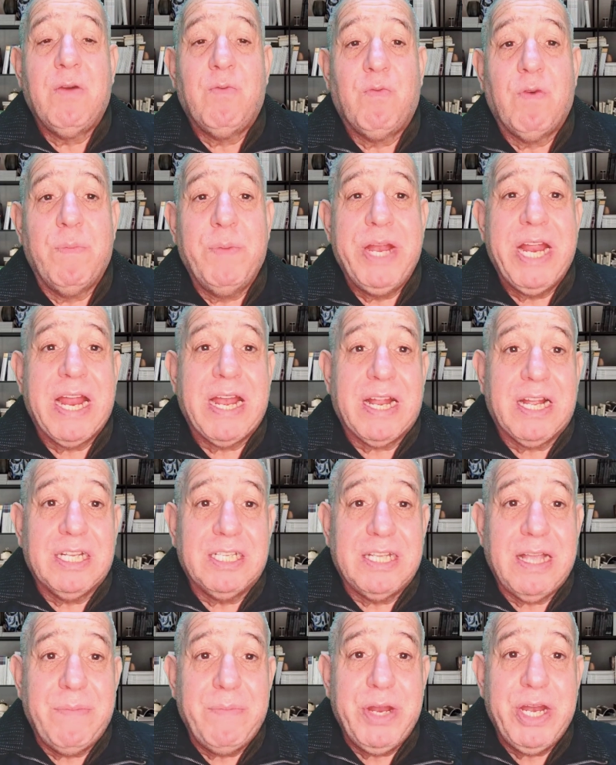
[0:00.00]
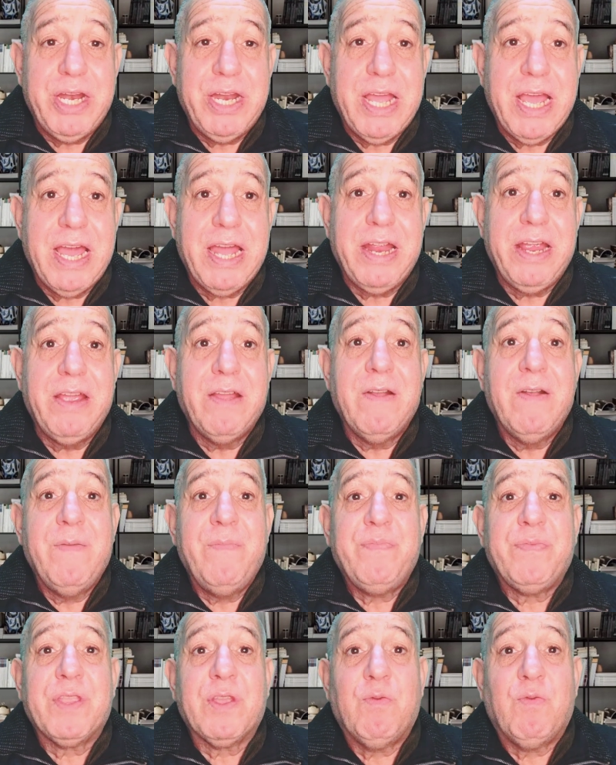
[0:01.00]
ومنها الحزام الناري
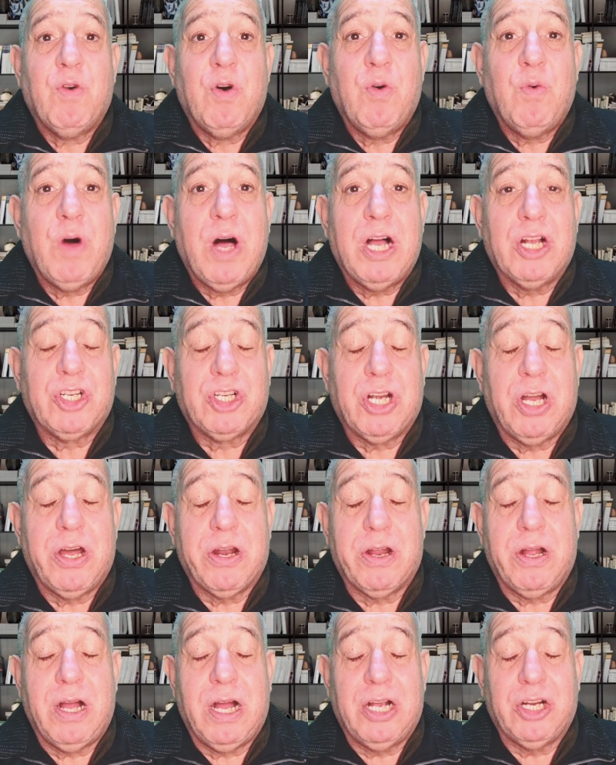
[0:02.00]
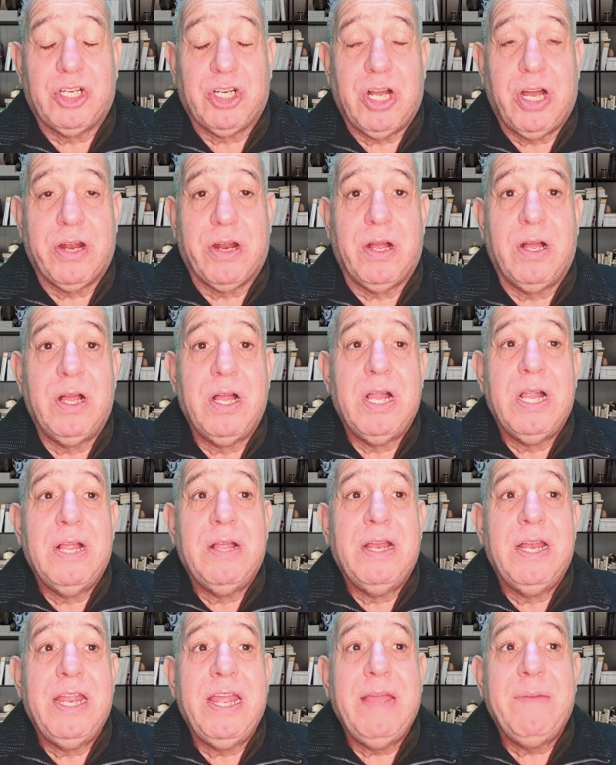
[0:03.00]
وهو أشهر أشهرها
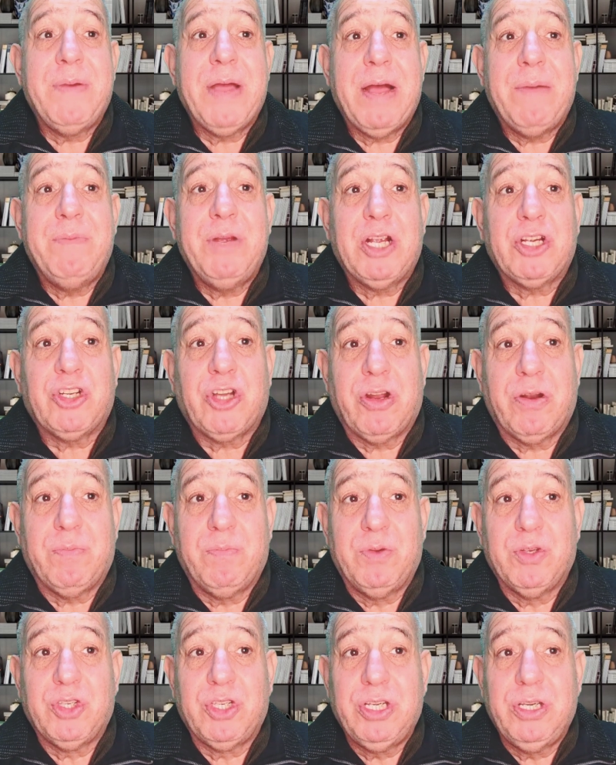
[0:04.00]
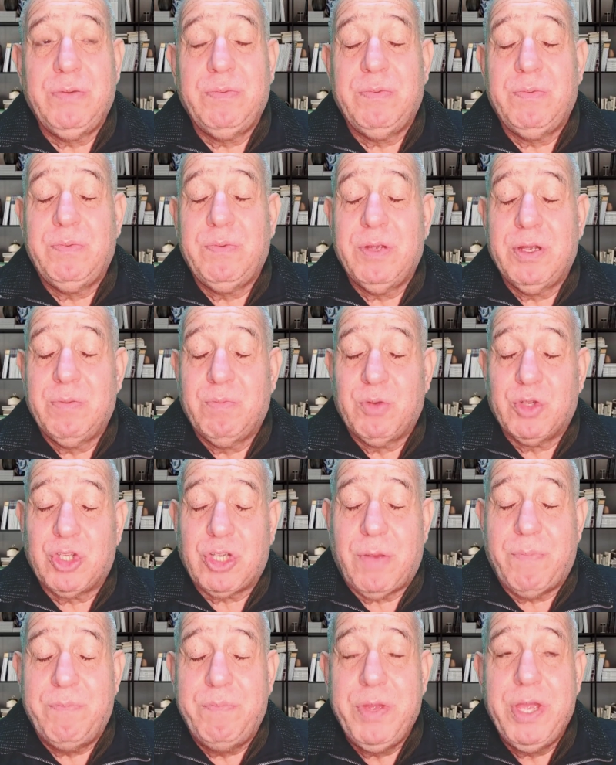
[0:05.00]
ليه بقى بيشعر المصيب
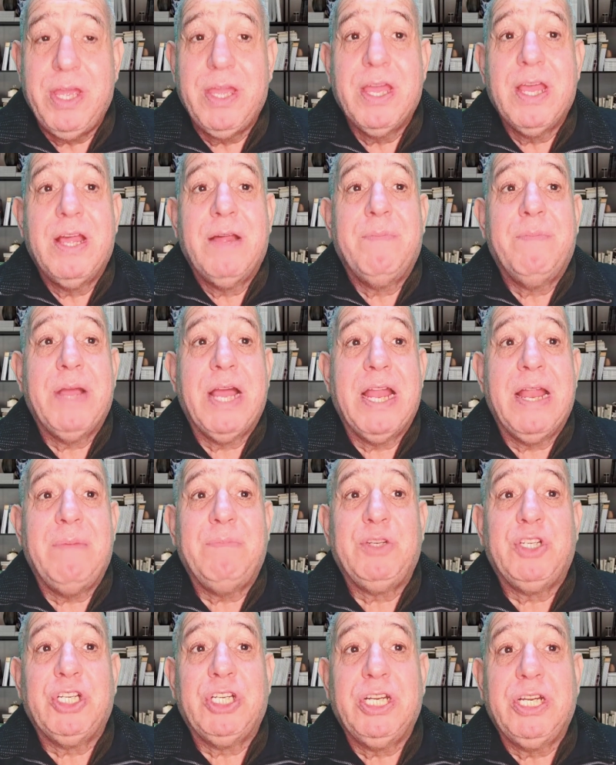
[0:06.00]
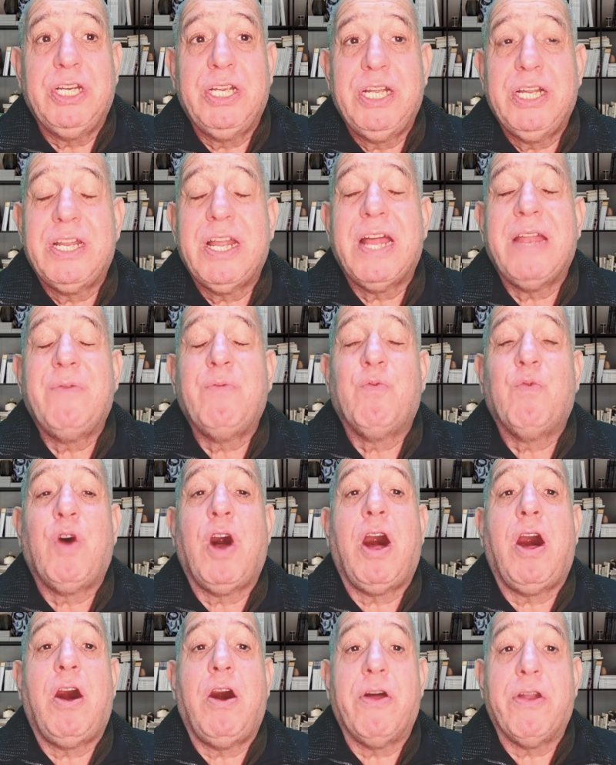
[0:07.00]
المصاب بيه بألام شديد جدا
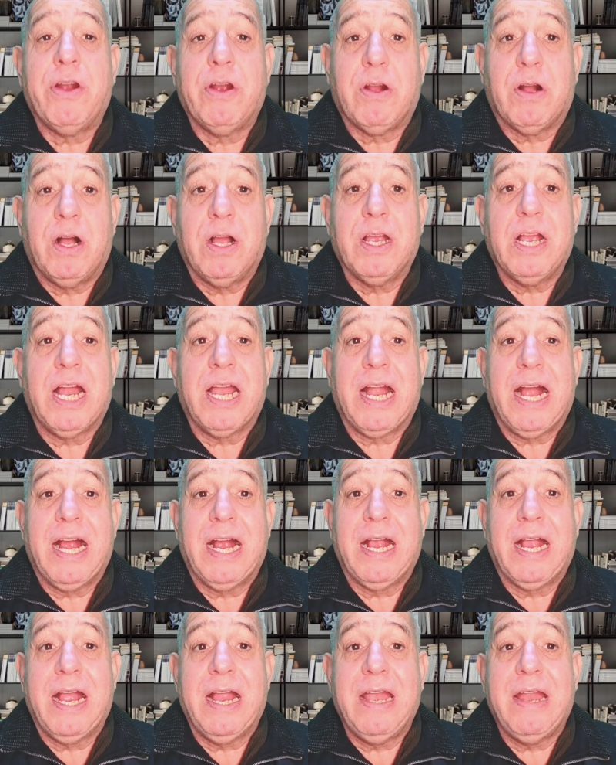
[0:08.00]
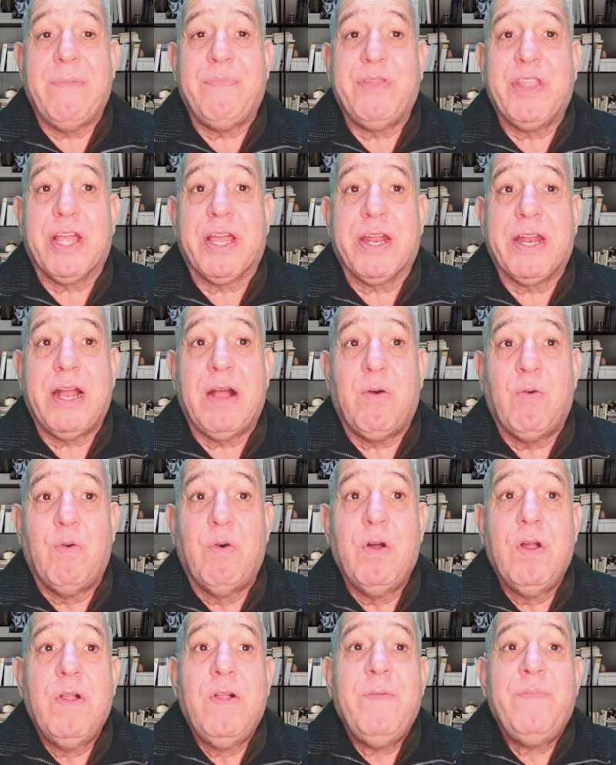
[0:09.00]
وحارقة يعني حاجة كأنها
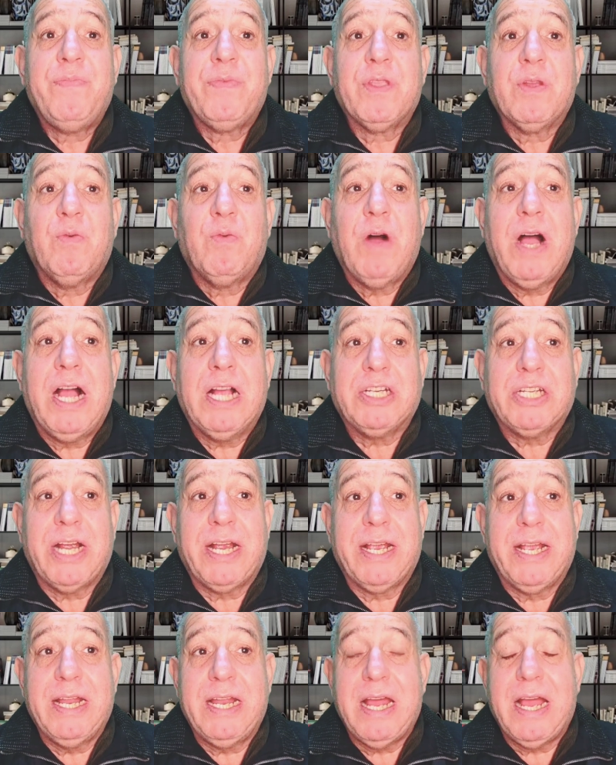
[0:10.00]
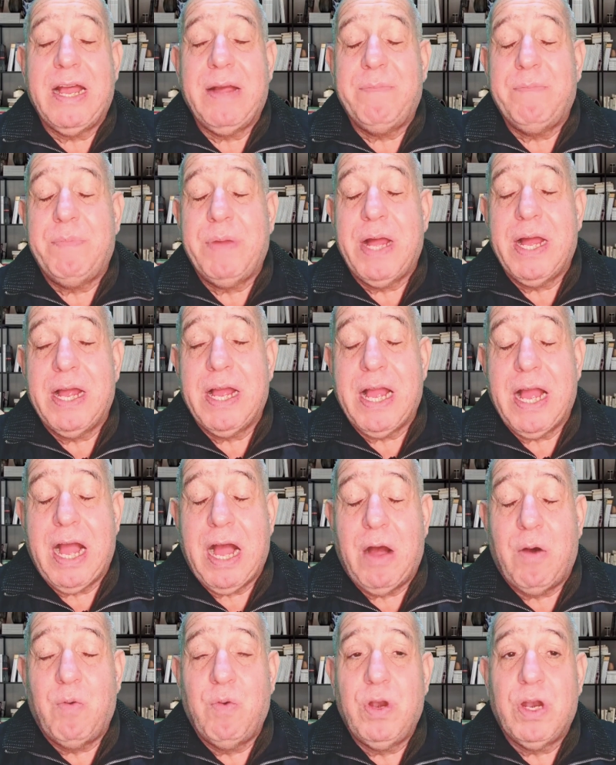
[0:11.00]
بتحرقه وعشان كده
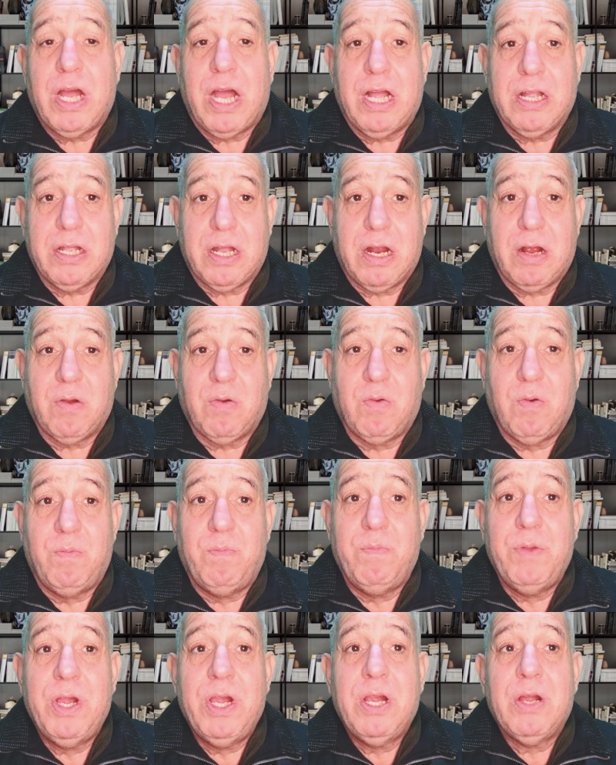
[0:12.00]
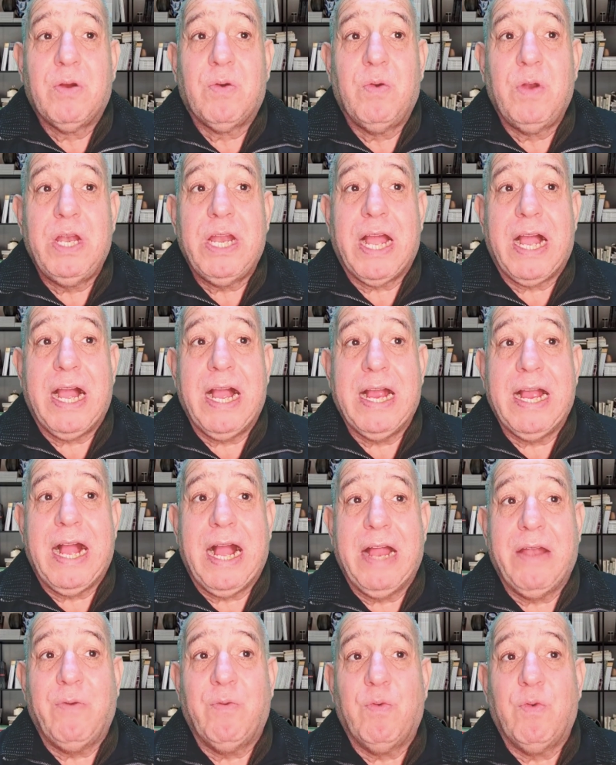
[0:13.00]
هقول لحضراتكم كل حاجة
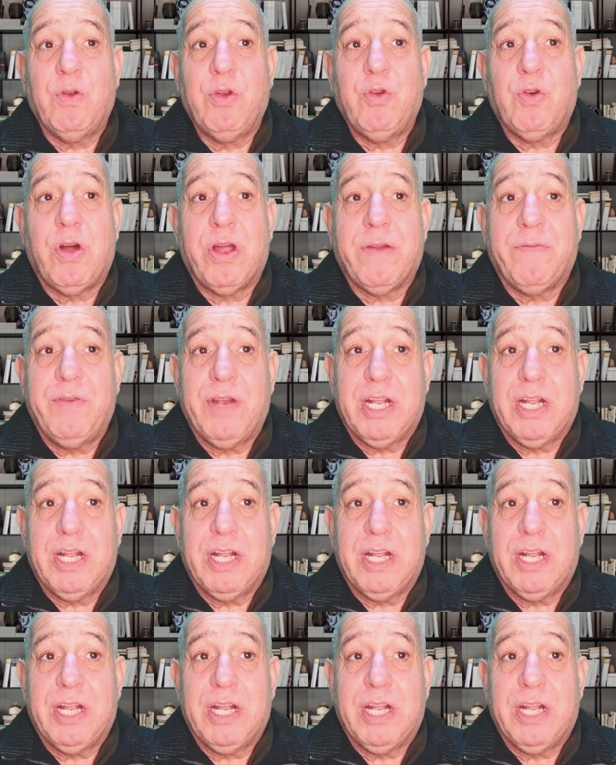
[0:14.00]
عنه يعرف